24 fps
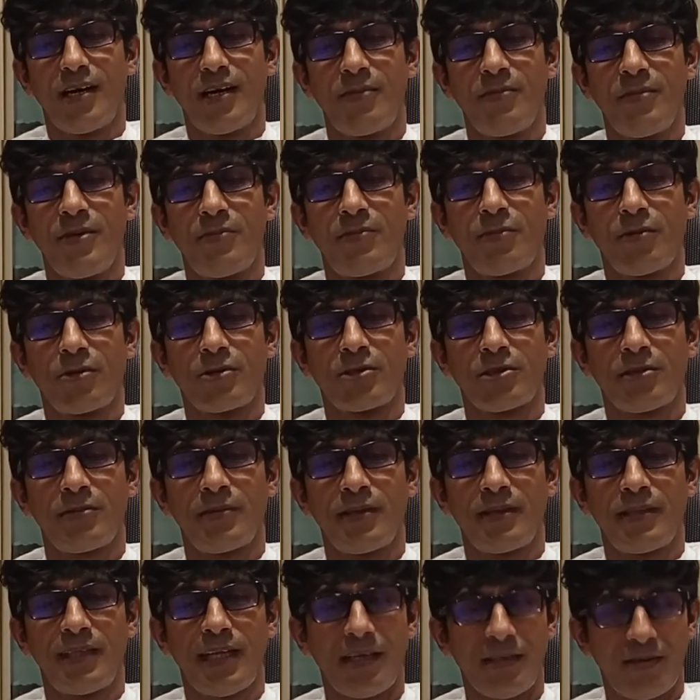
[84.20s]
আমি
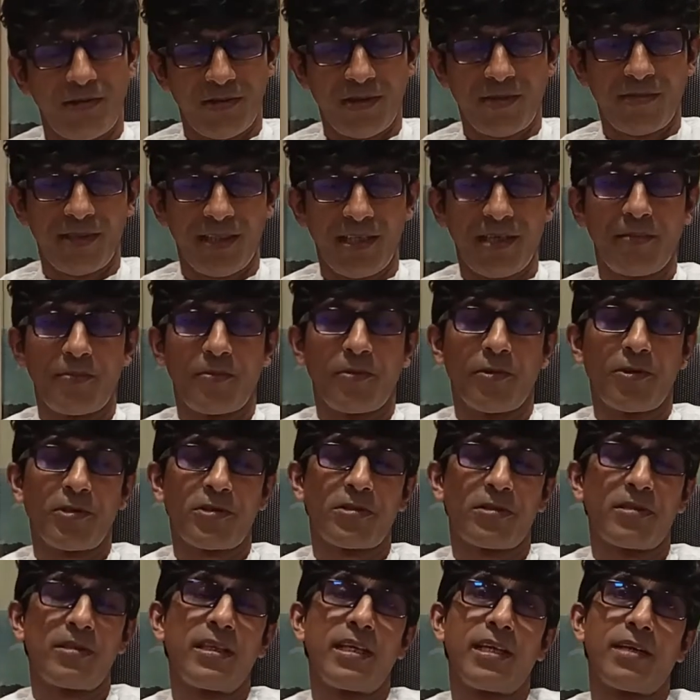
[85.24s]
পৌরসভার দায়িত্ব আমাদের এই
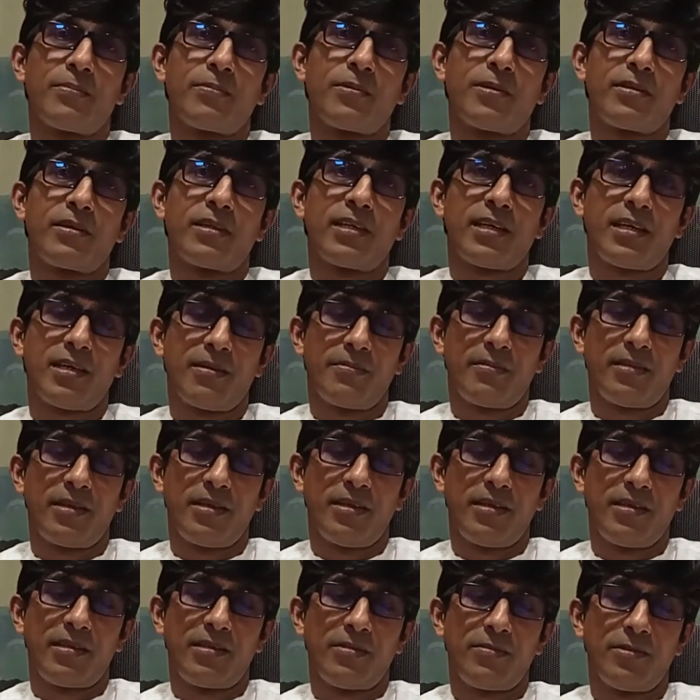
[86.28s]
পরিষদ নেওয়ার পর থেকে আমরা
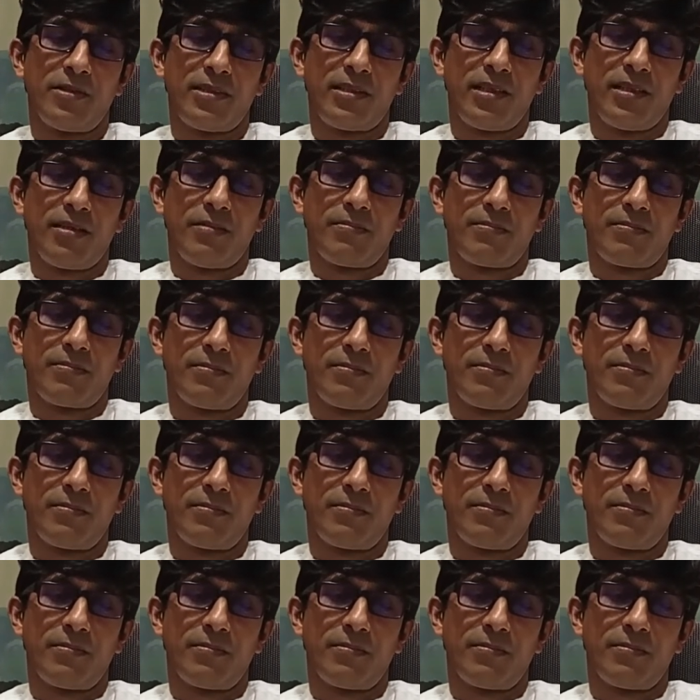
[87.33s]
ইতিমধ্যে